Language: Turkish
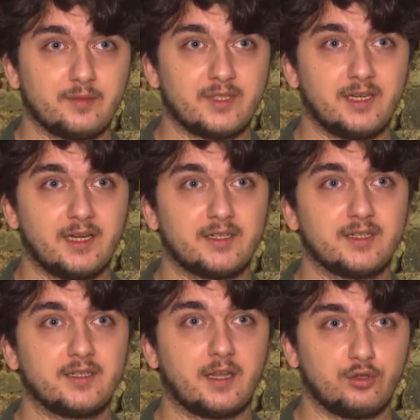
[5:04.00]
temsili
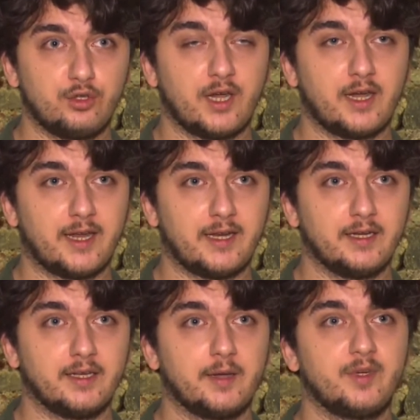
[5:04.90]
açısından dünya
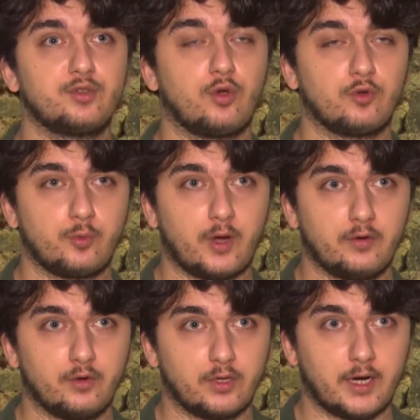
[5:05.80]
genelinde bir soft
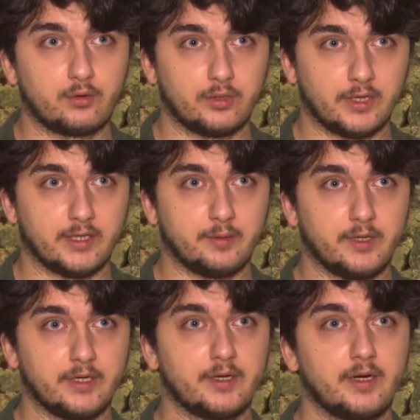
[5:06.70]
power olarak
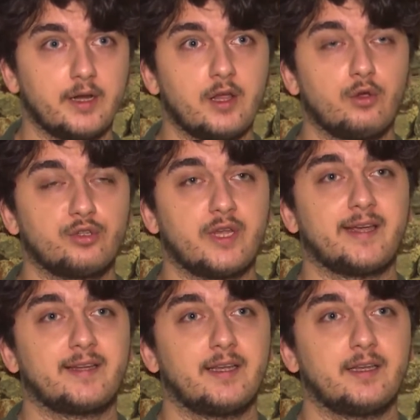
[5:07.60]
kullanılabilir.
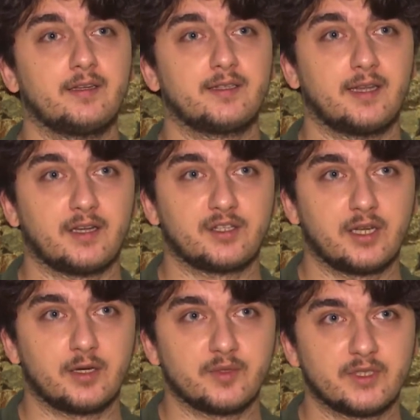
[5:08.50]
Özellikle
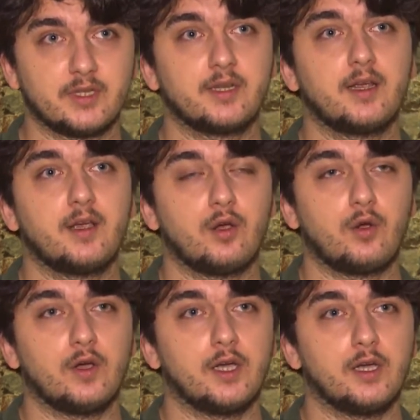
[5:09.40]
sanatçılarımızın
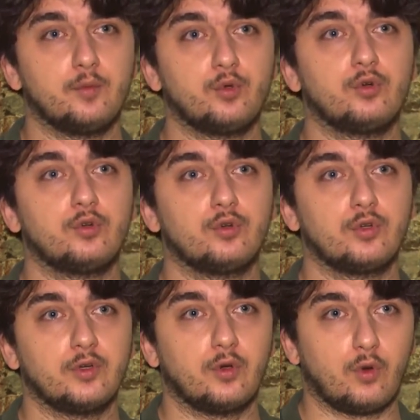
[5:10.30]
e, bu
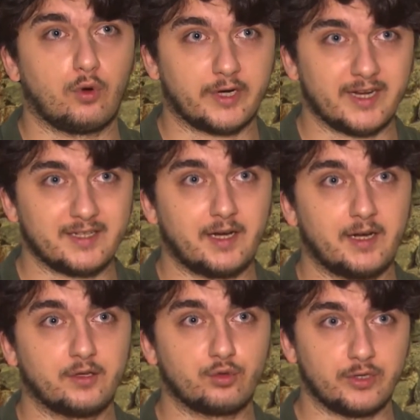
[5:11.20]

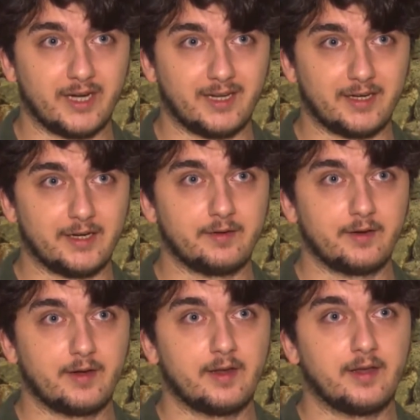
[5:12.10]
orkestralarla turneleri
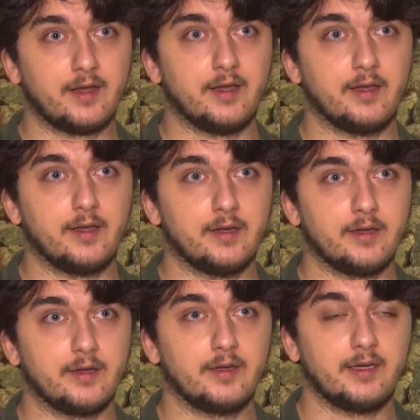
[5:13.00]
e,
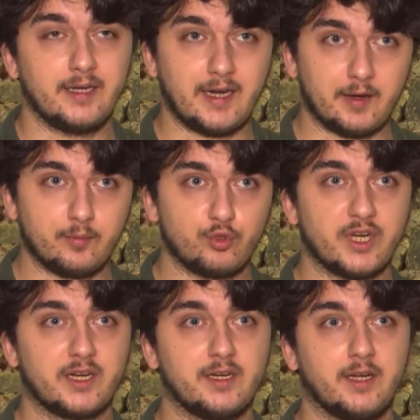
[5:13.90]
yine bu
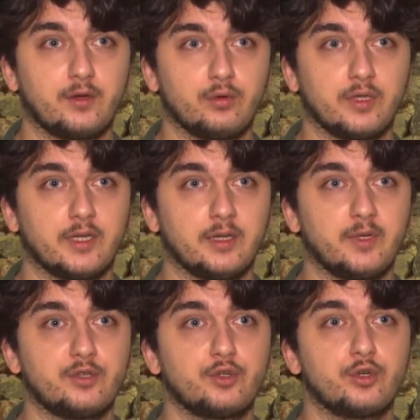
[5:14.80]
şekilde
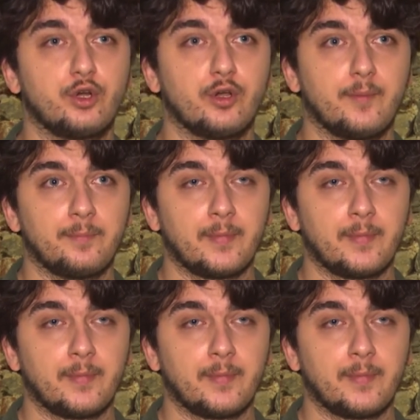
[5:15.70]
kullanılabilir. Çünkü